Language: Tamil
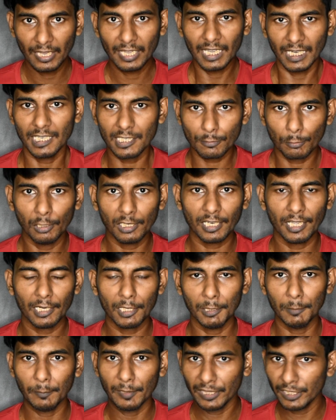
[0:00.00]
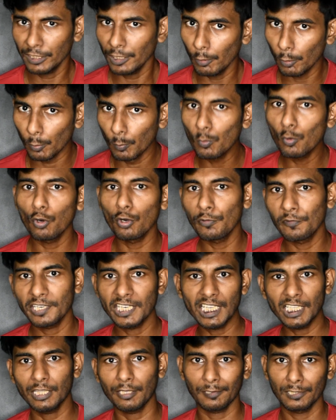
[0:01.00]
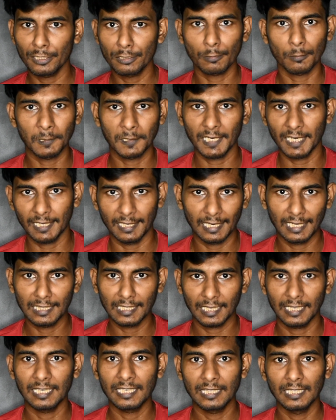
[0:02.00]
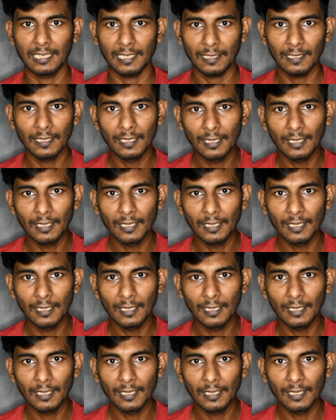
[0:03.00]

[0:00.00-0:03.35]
என்ன சொல்கிறாருன்னு பார்த்தீங்கன்னா ஒரு மூணு விஷயத்த வந்து சொல்கிறாரு அந்த இதில்